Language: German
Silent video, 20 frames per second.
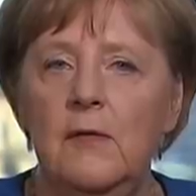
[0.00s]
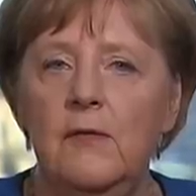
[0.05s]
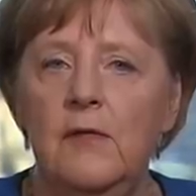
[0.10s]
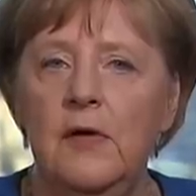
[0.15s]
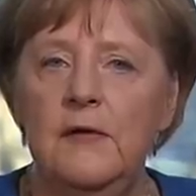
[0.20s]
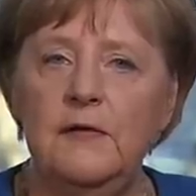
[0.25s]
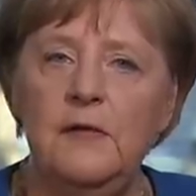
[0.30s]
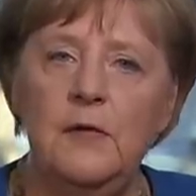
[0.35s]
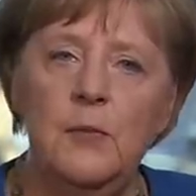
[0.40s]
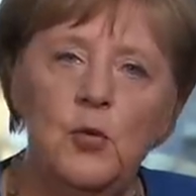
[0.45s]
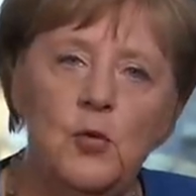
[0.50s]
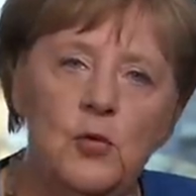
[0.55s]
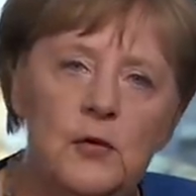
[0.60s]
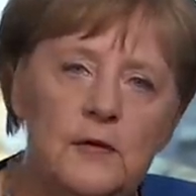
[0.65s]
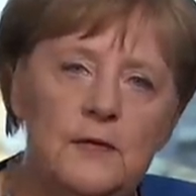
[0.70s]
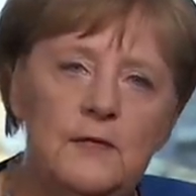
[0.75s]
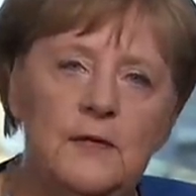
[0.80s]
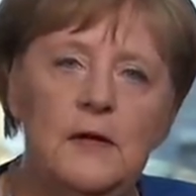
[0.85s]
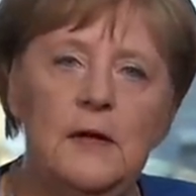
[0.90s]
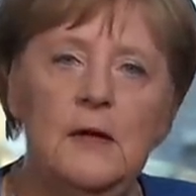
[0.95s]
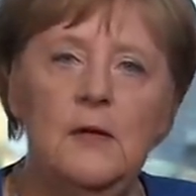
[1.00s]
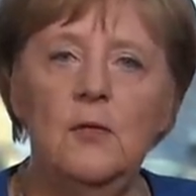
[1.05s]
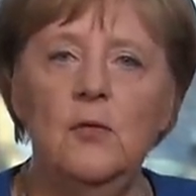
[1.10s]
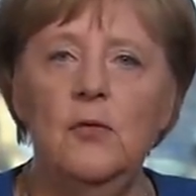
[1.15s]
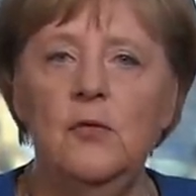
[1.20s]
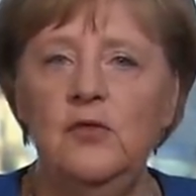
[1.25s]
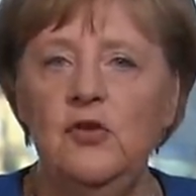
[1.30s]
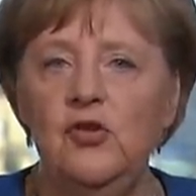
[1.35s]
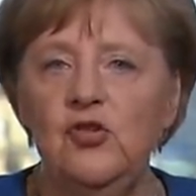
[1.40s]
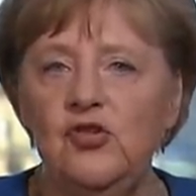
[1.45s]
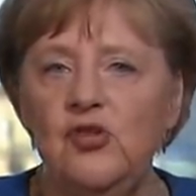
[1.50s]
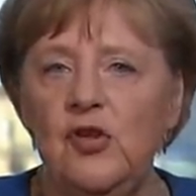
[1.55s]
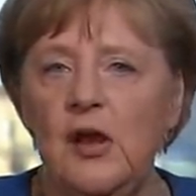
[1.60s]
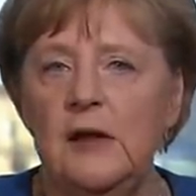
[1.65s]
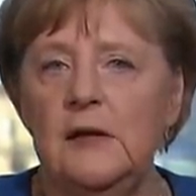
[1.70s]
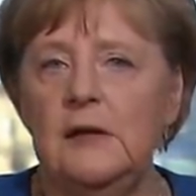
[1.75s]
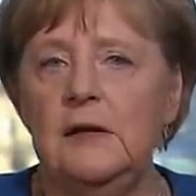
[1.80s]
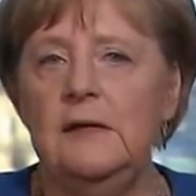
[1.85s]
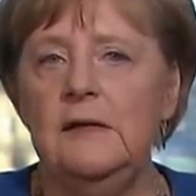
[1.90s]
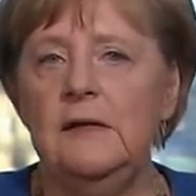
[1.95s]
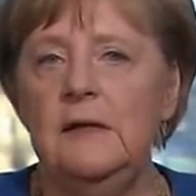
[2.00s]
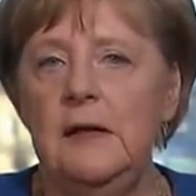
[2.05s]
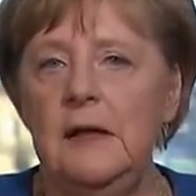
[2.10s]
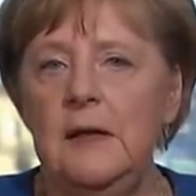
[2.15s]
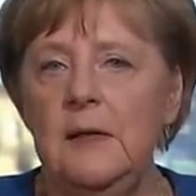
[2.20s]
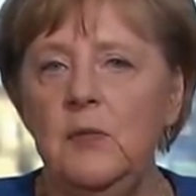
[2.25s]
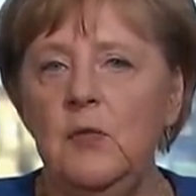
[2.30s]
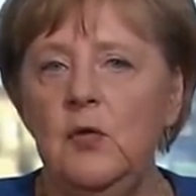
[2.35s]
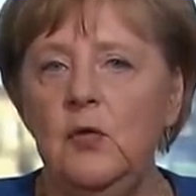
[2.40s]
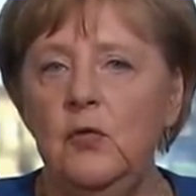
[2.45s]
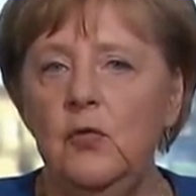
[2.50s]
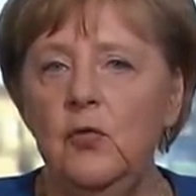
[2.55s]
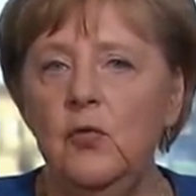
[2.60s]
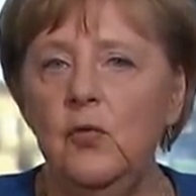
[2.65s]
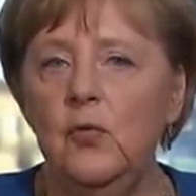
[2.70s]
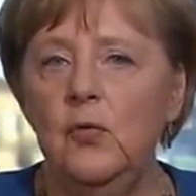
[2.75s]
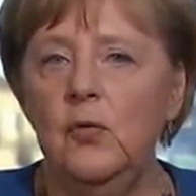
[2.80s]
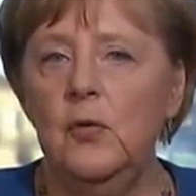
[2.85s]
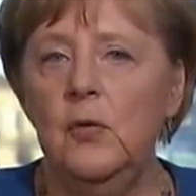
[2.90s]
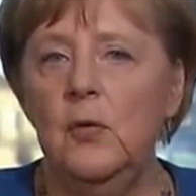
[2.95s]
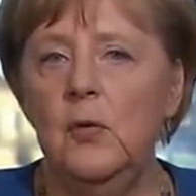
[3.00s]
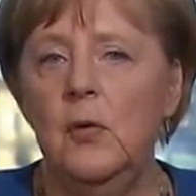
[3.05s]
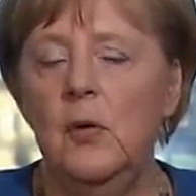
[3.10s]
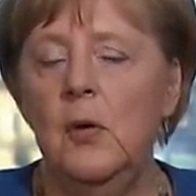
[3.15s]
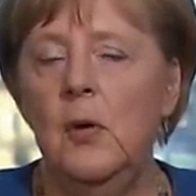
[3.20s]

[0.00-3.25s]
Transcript: was die Bundesregierung und die staatlichen Ebenen tun,